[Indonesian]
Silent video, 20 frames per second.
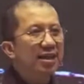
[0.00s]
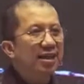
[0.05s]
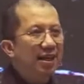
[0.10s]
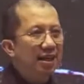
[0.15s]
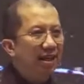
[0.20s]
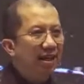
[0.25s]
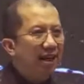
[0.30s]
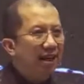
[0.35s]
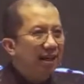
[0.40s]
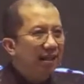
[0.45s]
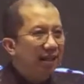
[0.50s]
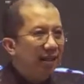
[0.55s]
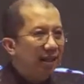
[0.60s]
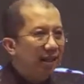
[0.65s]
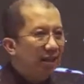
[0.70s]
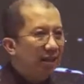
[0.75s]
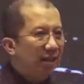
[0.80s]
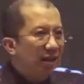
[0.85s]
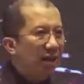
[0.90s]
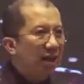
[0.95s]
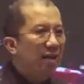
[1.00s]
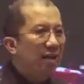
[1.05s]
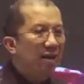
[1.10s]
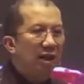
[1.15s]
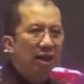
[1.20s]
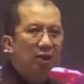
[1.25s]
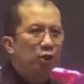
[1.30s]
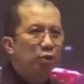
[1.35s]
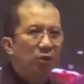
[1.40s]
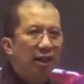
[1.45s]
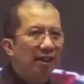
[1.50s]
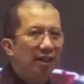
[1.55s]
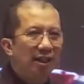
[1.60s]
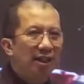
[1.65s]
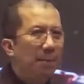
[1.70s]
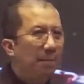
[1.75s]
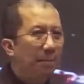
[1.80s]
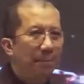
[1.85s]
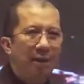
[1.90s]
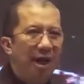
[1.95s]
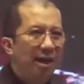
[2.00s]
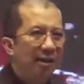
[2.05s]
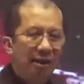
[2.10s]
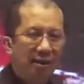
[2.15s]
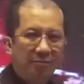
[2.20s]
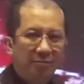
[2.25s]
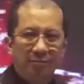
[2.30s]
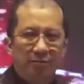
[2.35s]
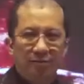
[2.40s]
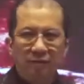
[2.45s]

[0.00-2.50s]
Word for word: gila ini, yang kerasukan ini panik.